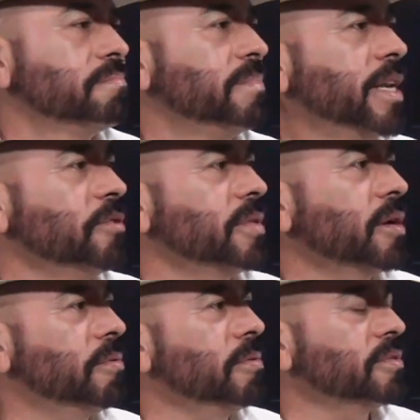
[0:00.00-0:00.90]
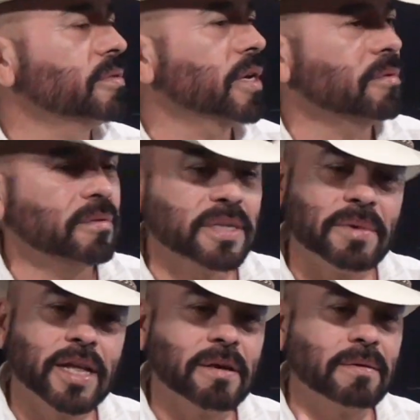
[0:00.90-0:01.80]
venía otra cosa, otra cosa y
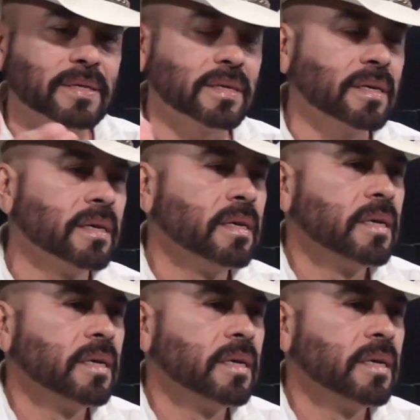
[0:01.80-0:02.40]
me la llevaba así.